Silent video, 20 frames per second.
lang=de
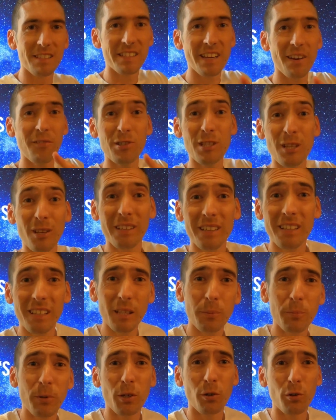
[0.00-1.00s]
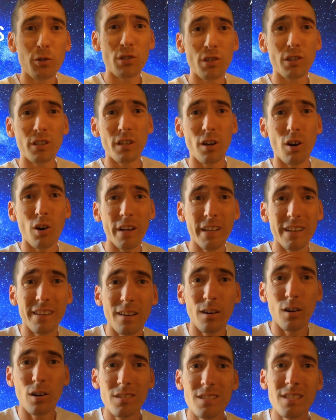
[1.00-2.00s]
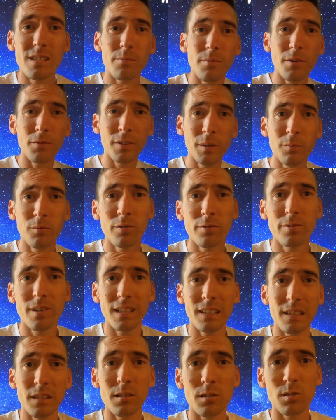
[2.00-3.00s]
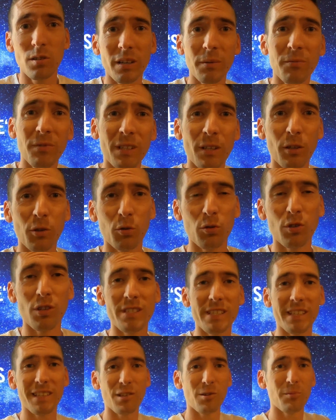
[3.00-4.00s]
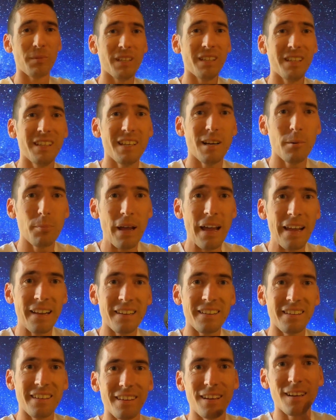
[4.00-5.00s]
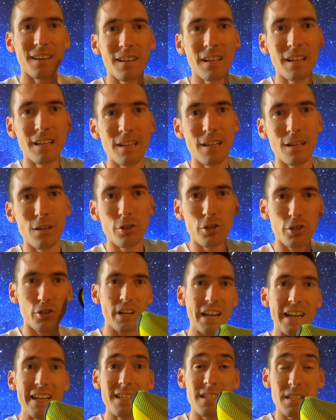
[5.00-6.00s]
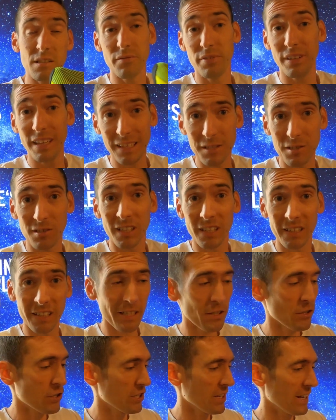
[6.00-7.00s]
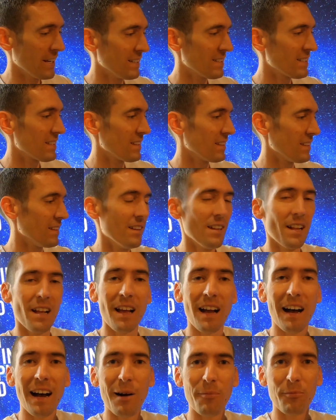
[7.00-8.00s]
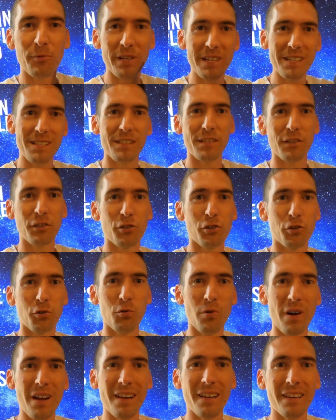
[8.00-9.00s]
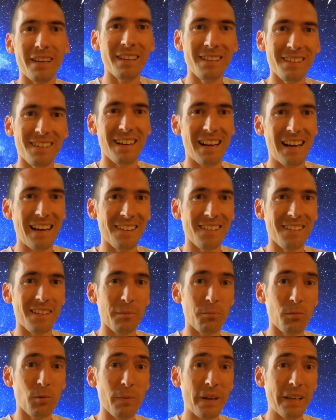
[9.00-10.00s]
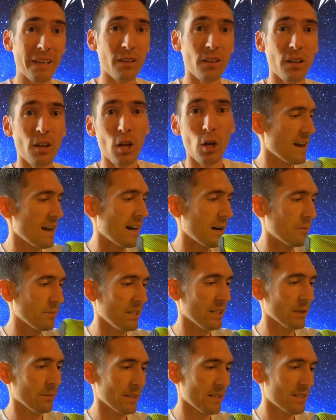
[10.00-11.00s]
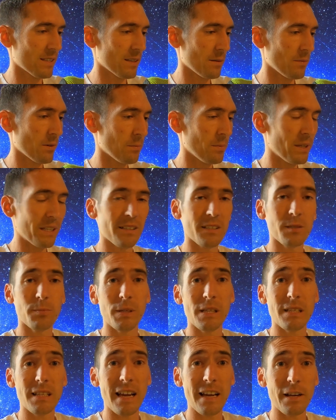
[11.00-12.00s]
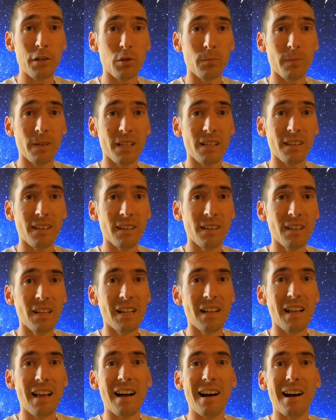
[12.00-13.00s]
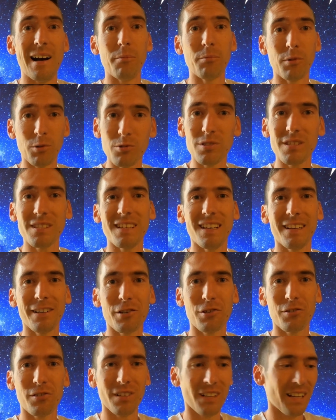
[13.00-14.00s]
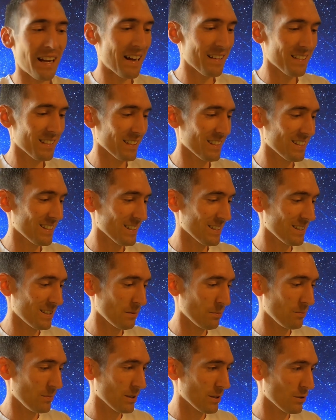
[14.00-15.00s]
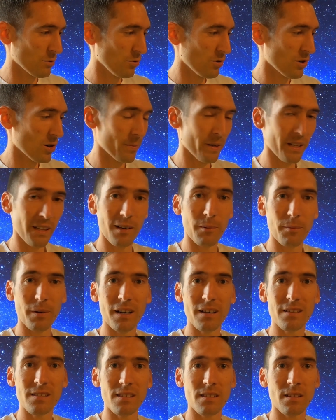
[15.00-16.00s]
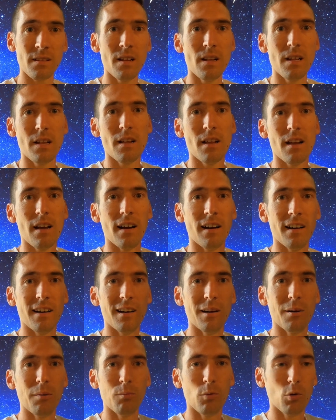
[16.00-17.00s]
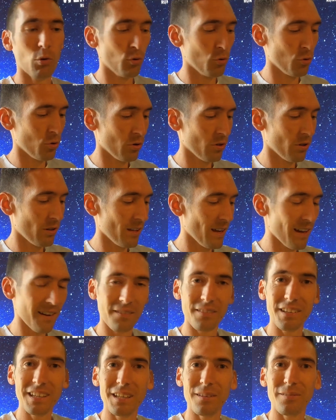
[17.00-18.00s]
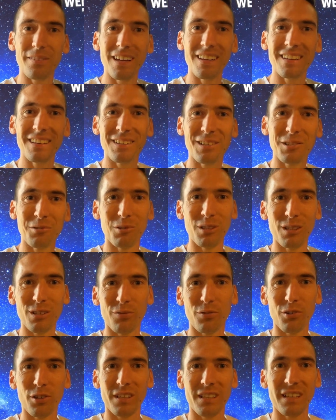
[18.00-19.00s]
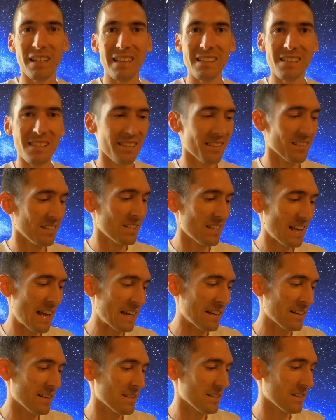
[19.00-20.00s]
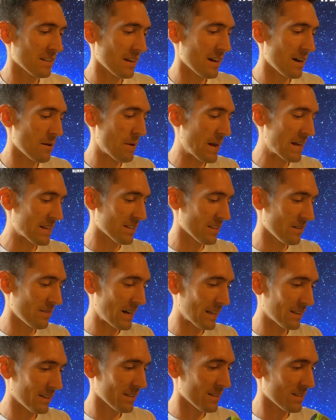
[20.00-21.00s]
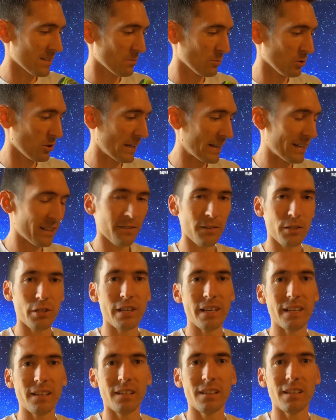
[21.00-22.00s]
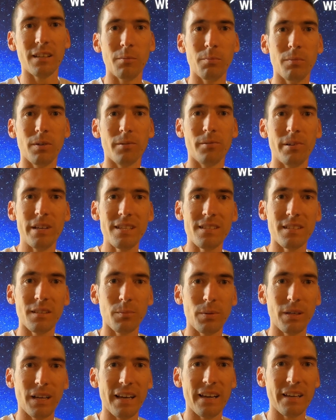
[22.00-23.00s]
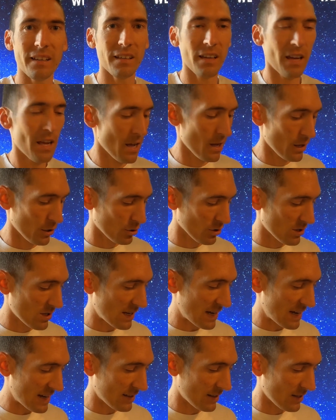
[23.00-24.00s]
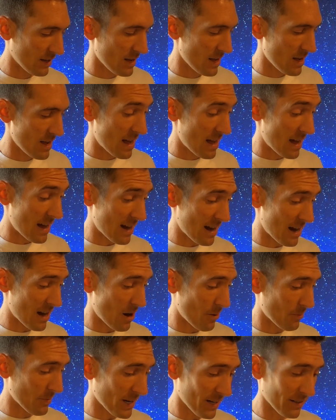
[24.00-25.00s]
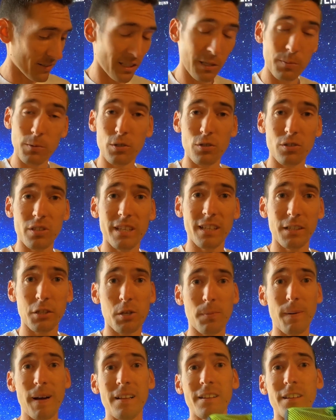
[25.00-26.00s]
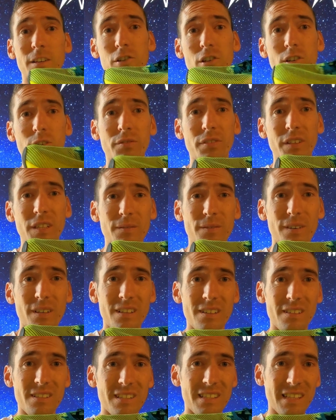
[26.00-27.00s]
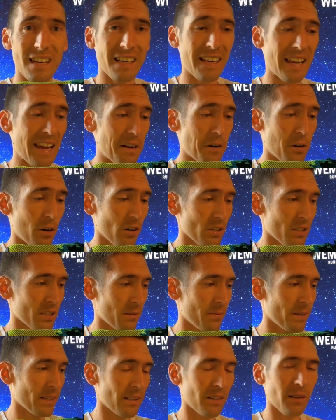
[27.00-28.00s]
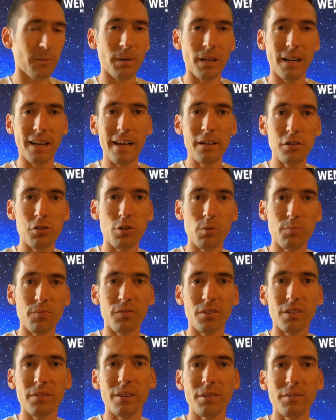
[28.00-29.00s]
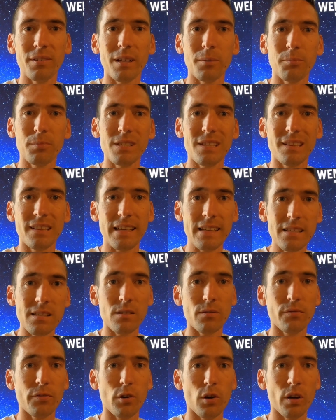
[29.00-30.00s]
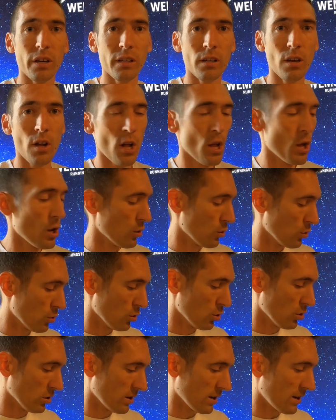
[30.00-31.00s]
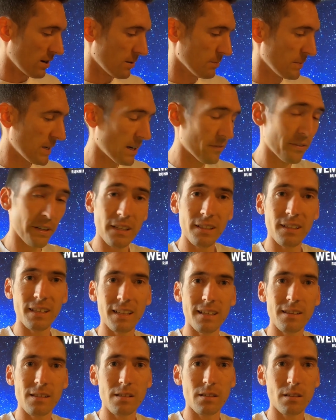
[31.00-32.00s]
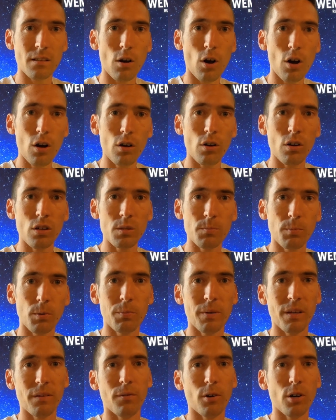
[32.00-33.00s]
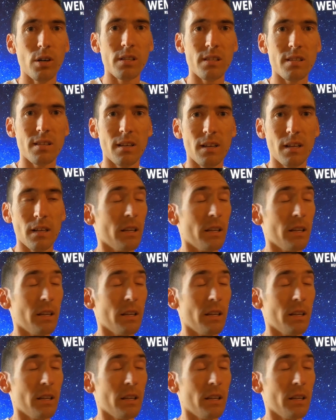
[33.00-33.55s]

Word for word: Servus Leute, ich begrüße euch heute aus dem Wimov Running Store im Wiener Donauzentrum. Ich habe einen der schnellsten, vielleicht sogar den schnellsten ähm, Racing-Schuhe in der Hand im Moment. Ähm, ich habe jetzt den Metaspeed Sky schon mal da. Ähm, großes Dankeschön an ASICS, dass sie ihn mir zukommen haben lassen. Ähm, und ja, ich werde ihn natürlich für euch testen. Ist eines der meist erwartetsten Modelle wahrscheinlich im Racing-Bereich zurzeit. Ähm, ja, ich bin schon sehr gespannt. Er schaut auf jeden Fall sehr geil aus. Ich werde dann einmal reinschlüpfen, ich werde wieder ein bisschen testen für euch. Und ähm, ja, wenn ihr den ganzen auch ausprobieren wollt,